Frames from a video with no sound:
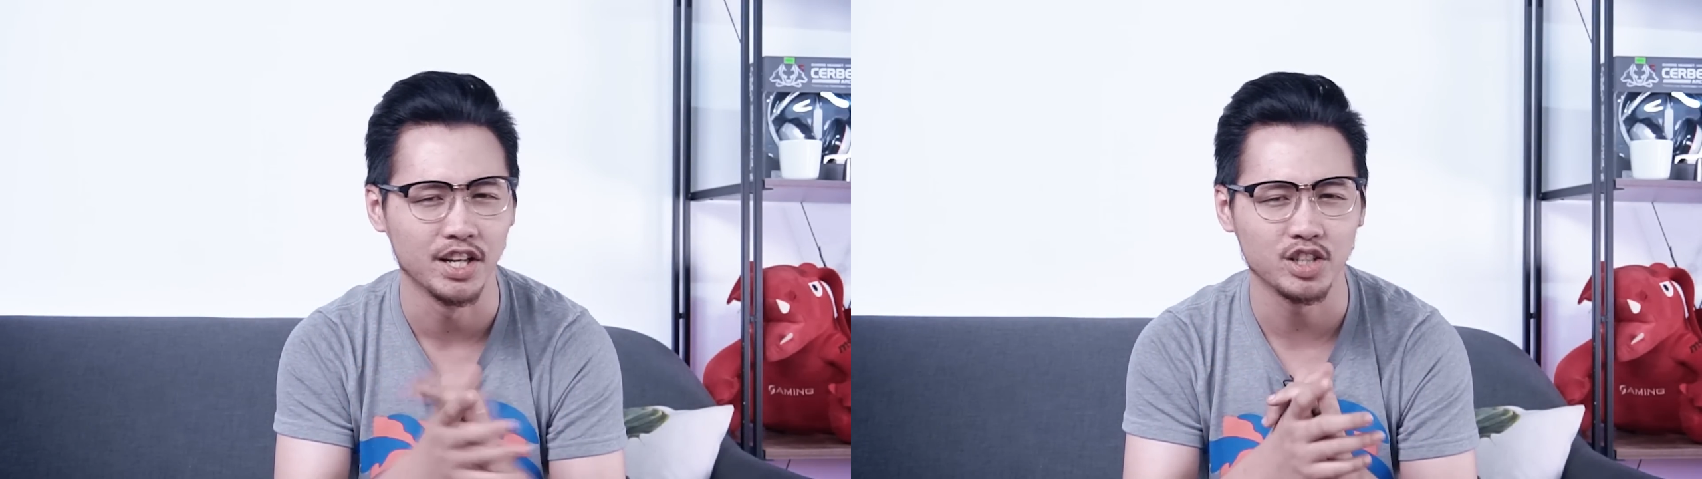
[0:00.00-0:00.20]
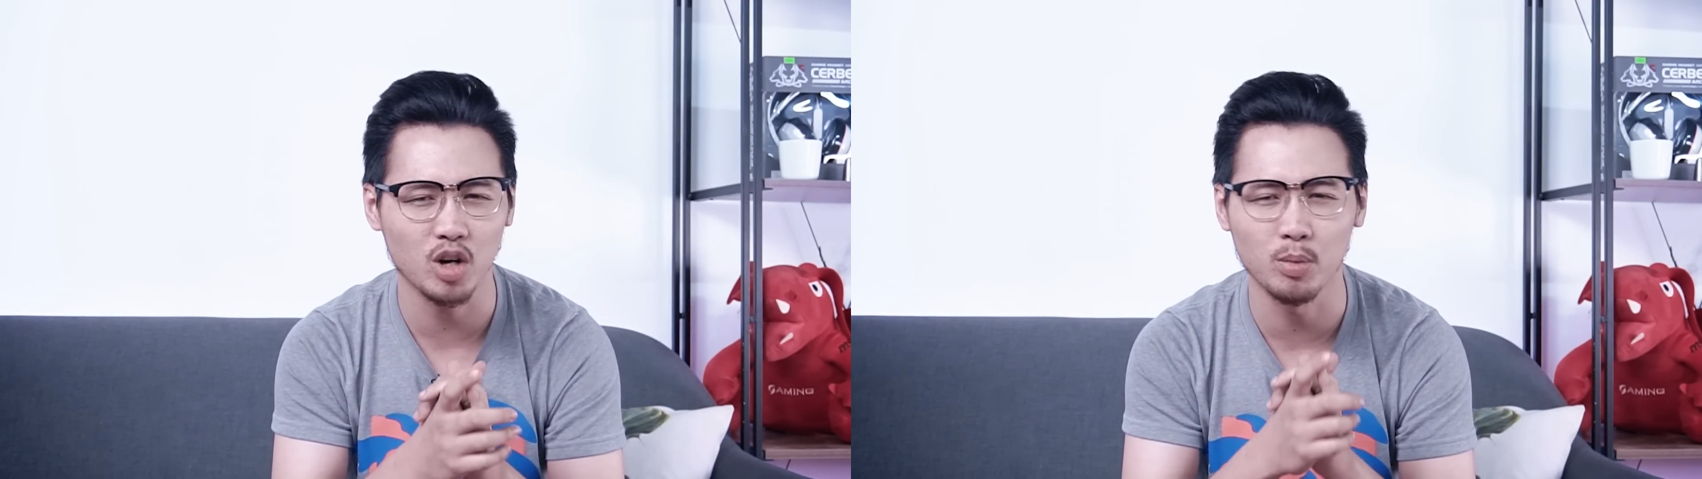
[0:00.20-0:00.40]

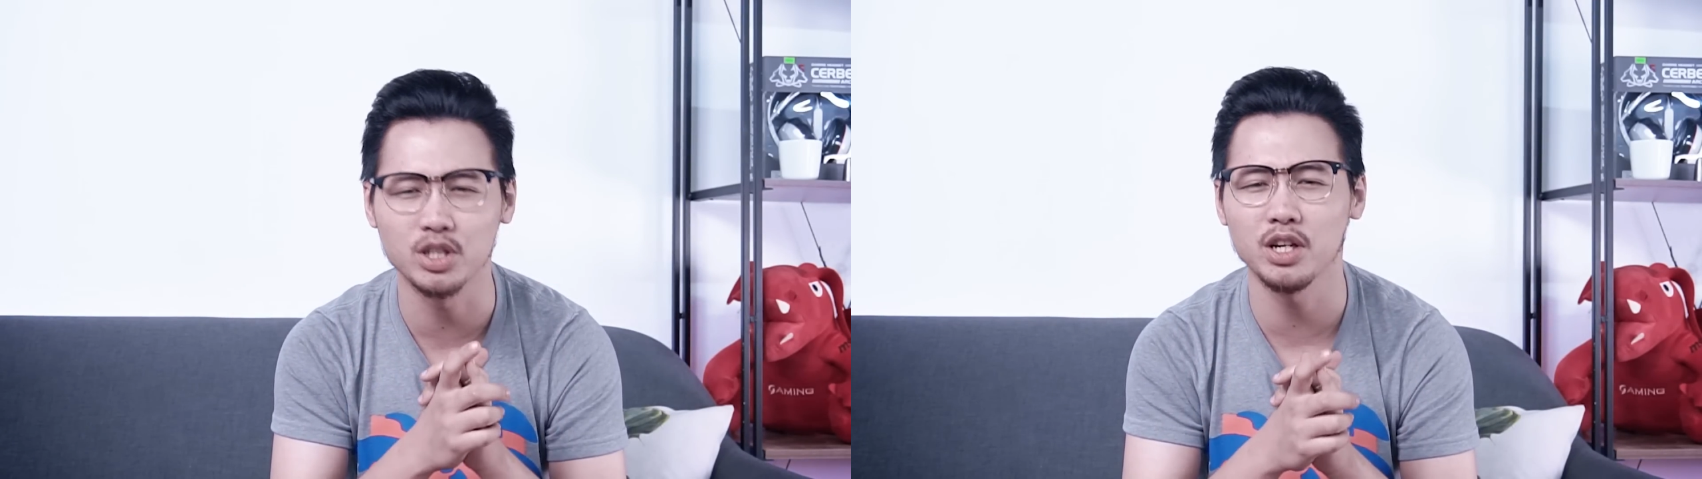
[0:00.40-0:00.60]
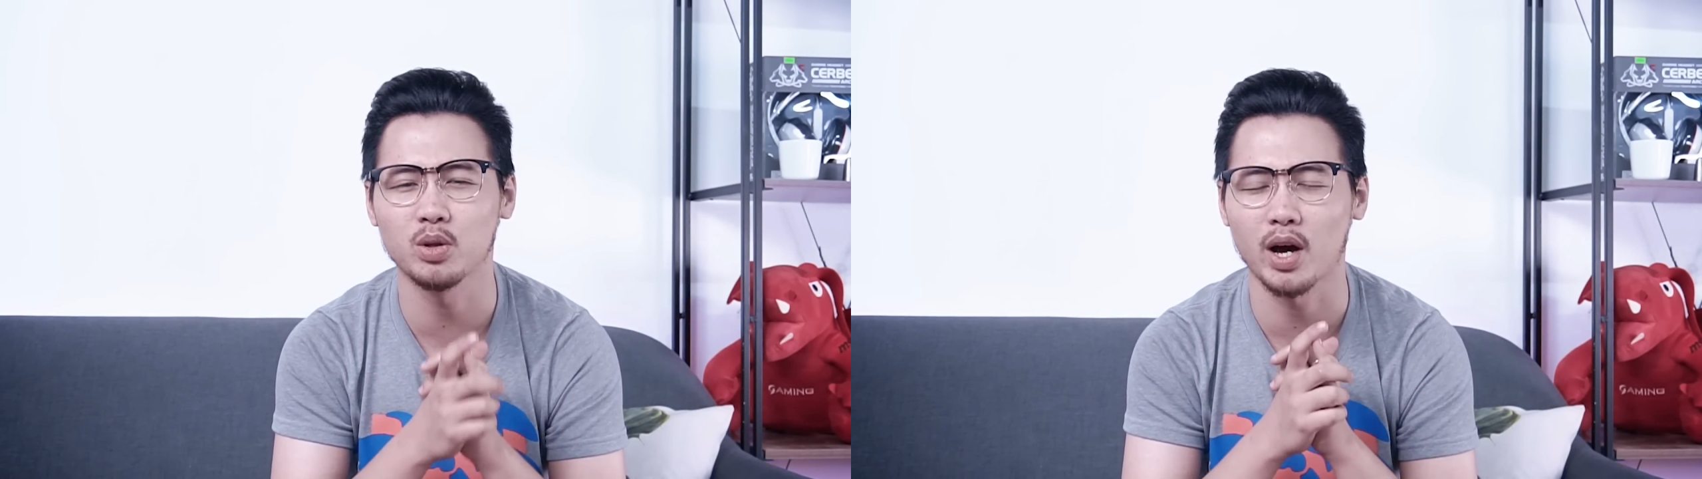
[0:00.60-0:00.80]
cho một
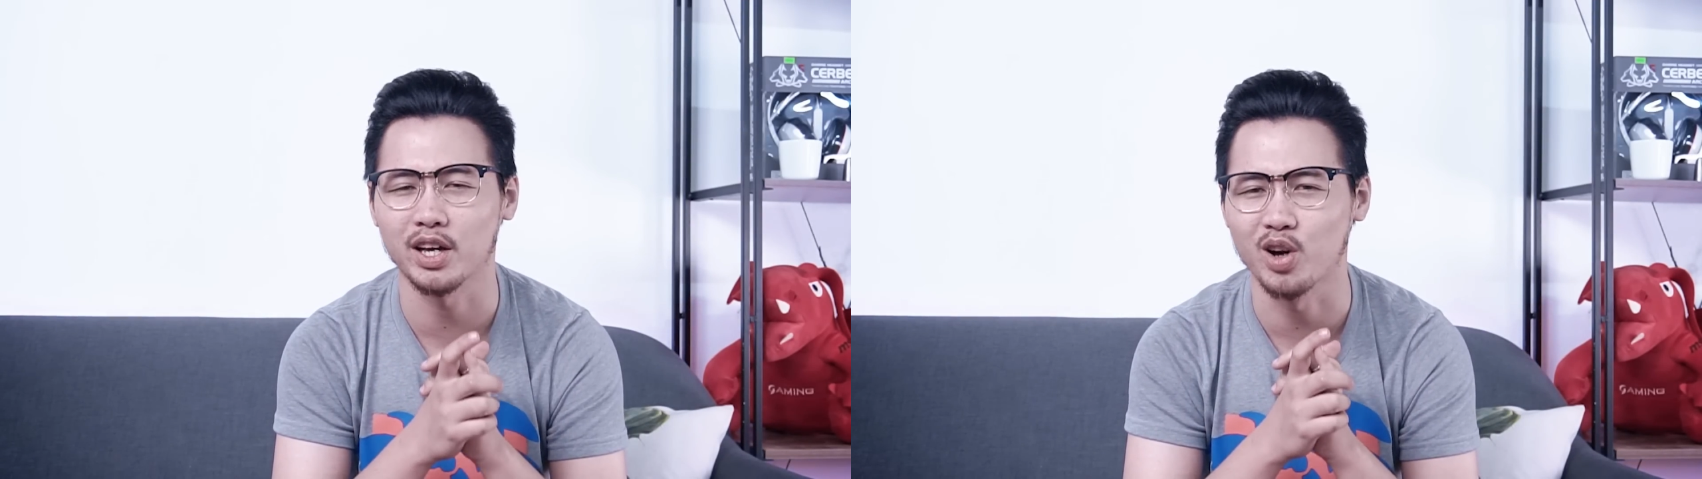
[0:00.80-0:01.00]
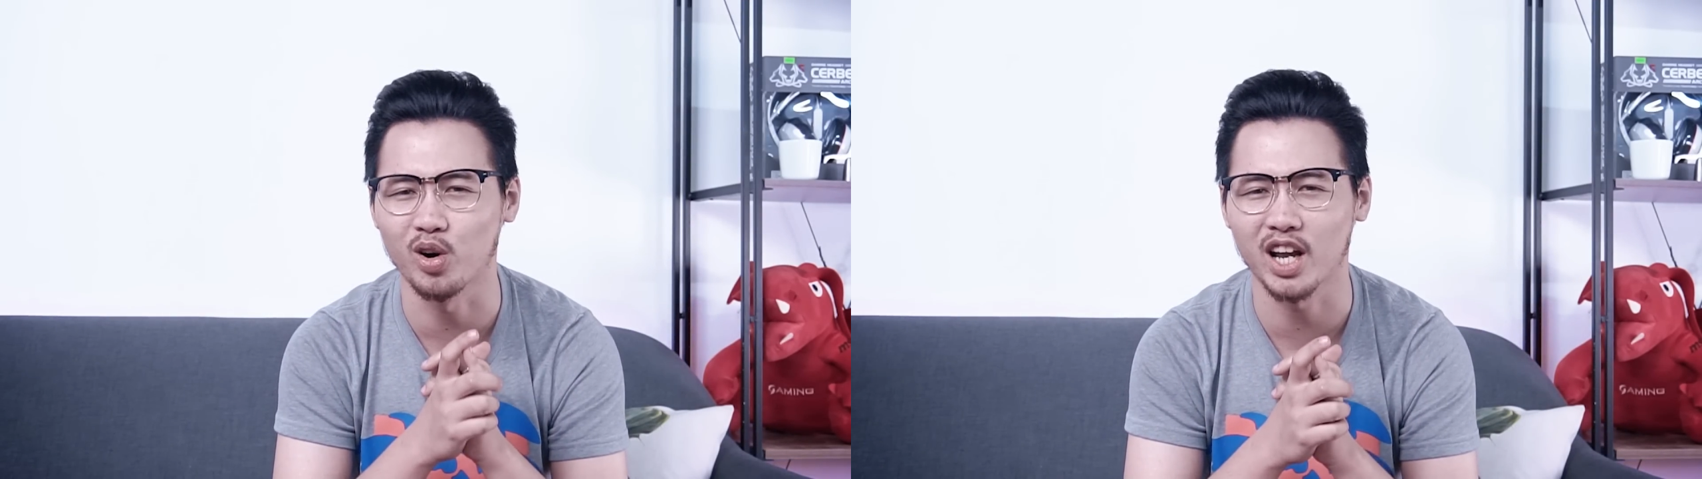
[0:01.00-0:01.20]
chiếc điện thoại ngon